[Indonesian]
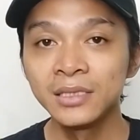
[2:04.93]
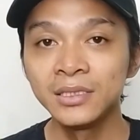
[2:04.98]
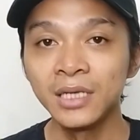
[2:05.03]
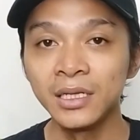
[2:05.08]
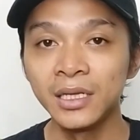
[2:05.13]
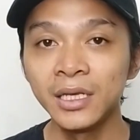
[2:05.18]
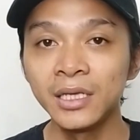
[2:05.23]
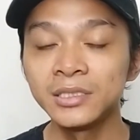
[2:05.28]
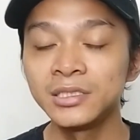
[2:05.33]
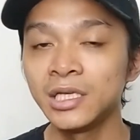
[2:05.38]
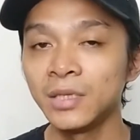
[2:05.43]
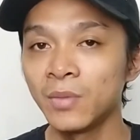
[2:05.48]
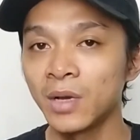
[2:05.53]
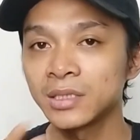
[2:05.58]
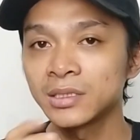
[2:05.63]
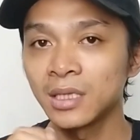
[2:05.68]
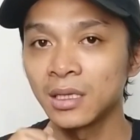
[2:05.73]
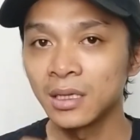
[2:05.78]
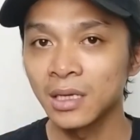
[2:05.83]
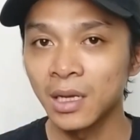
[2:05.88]
Jadi
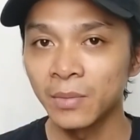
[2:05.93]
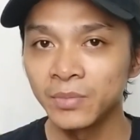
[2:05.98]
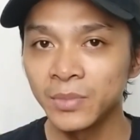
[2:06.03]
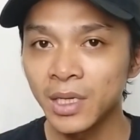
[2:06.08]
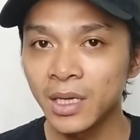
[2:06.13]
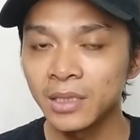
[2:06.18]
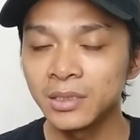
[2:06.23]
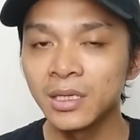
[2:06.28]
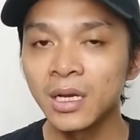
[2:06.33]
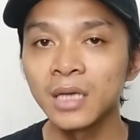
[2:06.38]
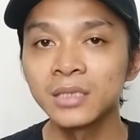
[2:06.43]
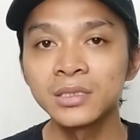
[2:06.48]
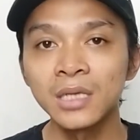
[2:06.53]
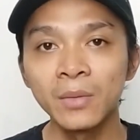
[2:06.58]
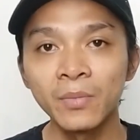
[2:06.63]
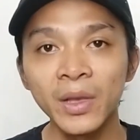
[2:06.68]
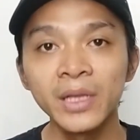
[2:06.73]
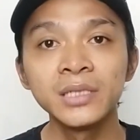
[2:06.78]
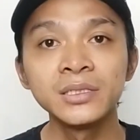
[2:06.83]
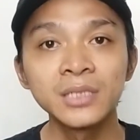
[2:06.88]
simak selengkapnya jangan
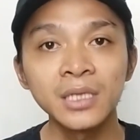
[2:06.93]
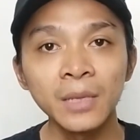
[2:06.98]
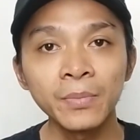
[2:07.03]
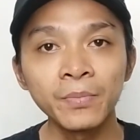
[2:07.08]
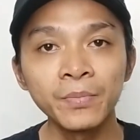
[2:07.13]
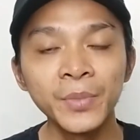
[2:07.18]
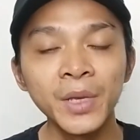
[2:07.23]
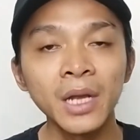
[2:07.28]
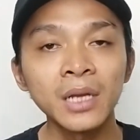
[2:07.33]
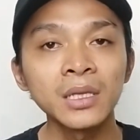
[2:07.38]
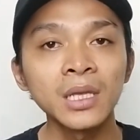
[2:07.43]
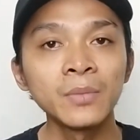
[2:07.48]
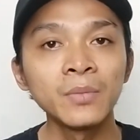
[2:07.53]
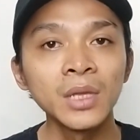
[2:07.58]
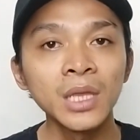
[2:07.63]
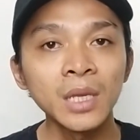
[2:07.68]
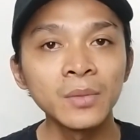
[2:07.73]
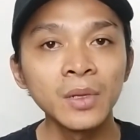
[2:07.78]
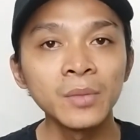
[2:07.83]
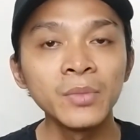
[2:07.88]
sampai di skip biar
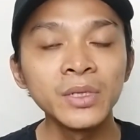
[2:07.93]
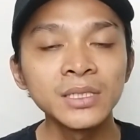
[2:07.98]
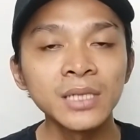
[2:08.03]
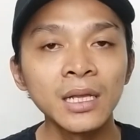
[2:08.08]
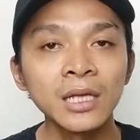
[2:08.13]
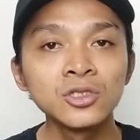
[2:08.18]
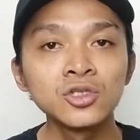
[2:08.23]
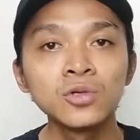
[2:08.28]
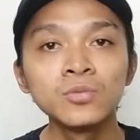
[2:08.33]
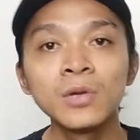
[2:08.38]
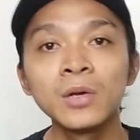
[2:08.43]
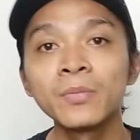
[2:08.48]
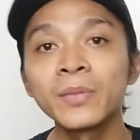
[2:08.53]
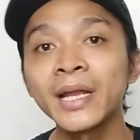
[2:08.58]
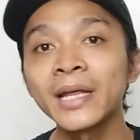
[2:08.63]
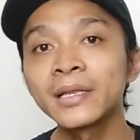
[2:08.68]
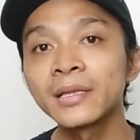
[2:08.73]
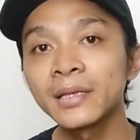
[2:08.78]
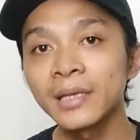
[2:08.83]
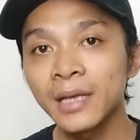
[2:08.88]
teman-teman bisa langsung
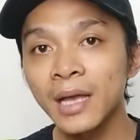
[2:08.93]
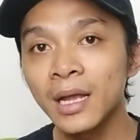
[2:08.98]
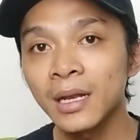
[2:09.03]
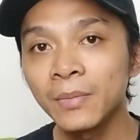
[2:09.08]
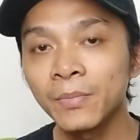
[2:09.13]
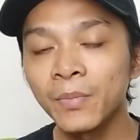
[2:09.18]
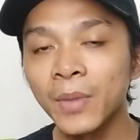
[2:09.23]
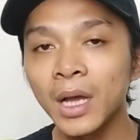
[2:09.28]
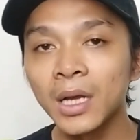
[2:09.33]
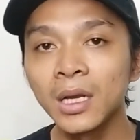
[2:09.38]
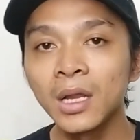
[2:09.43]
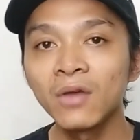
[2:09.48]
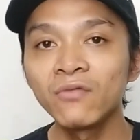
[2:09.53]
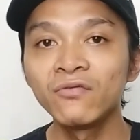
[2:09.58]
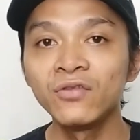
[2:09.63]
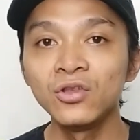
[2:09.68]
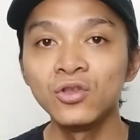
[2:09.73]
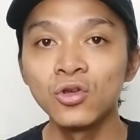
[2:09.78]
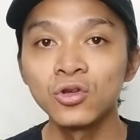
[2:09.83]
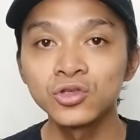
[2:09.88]
mempraktikkan pada
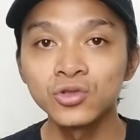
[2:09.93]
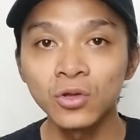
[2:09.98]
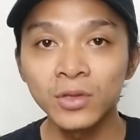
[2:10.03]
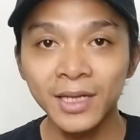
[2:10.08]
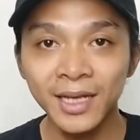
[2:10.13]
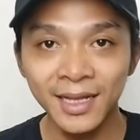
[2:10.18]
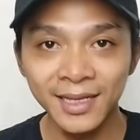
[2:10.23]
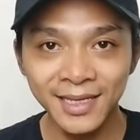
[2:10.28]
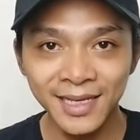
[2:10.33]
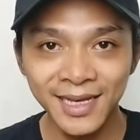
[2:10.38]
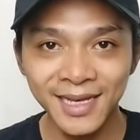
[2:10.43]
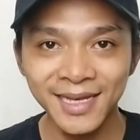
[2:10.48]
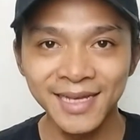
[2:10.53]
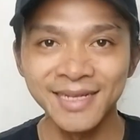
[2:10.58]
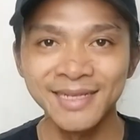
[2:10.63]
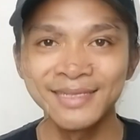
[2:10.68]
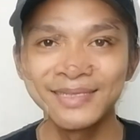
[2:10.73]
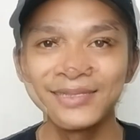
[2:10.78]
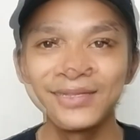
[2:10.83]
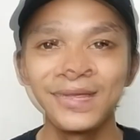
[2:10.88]
video shot
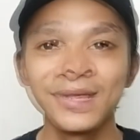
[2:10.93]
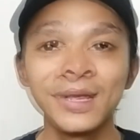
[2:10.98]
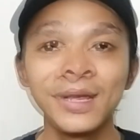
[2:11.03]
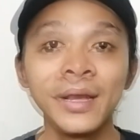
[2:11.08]
kalian